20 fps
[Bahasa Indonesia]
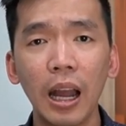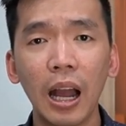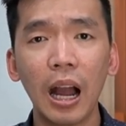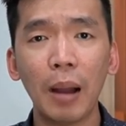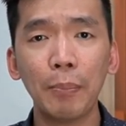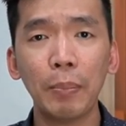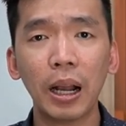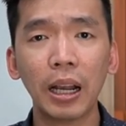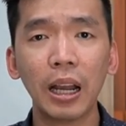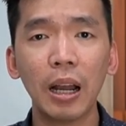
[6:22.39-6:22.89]

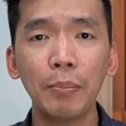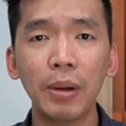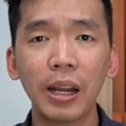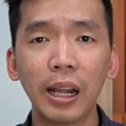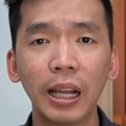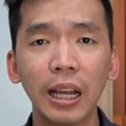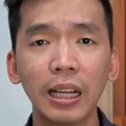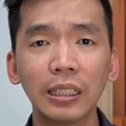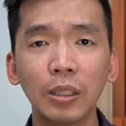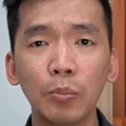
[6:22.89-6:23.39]
apakah
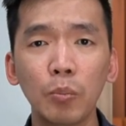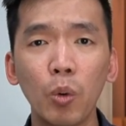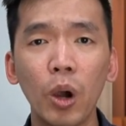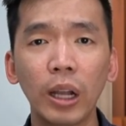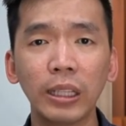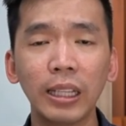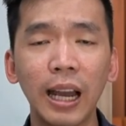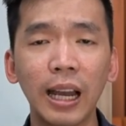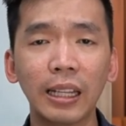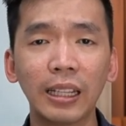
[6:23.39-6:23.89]
mereka
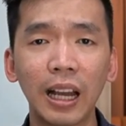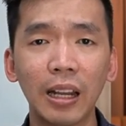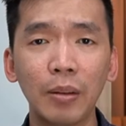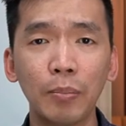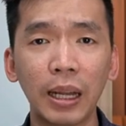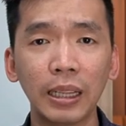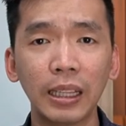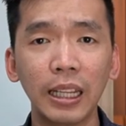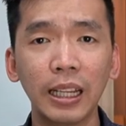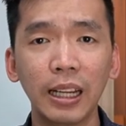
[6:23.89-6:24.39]
semuanya akan
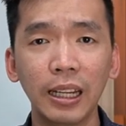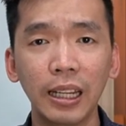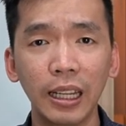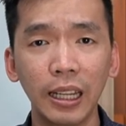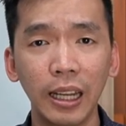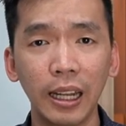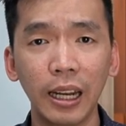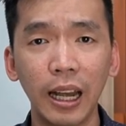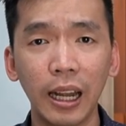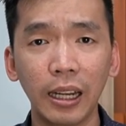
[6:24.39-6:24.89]
mati
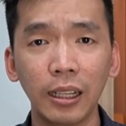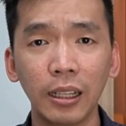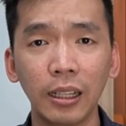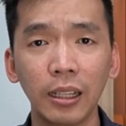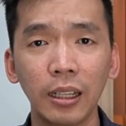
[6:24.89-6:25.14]
kedinginan?